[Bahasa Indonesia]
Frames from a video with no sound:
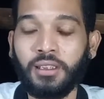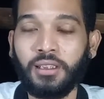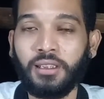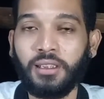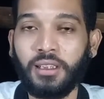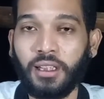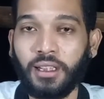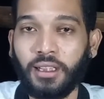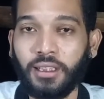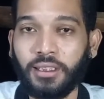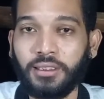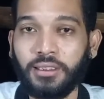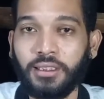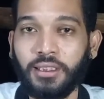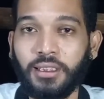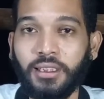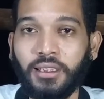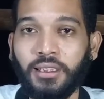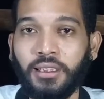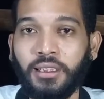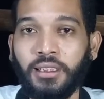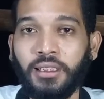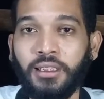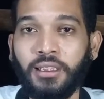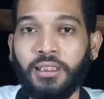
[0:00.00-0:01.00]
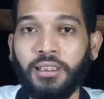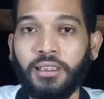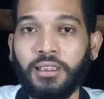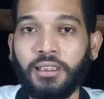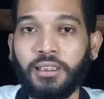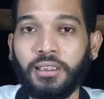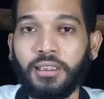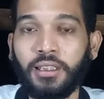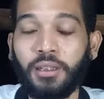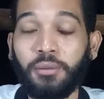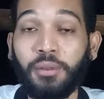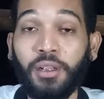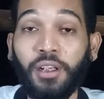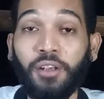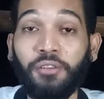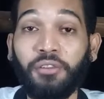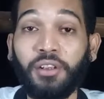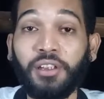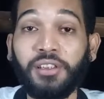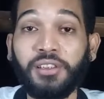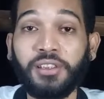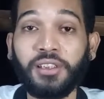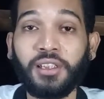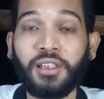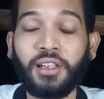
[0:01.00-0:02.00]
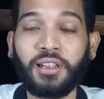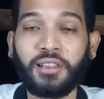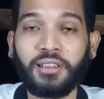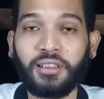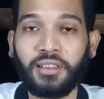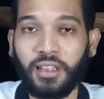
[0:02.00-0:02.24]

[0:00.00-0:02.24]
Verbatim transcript: yang kecil ini namanya Avenger.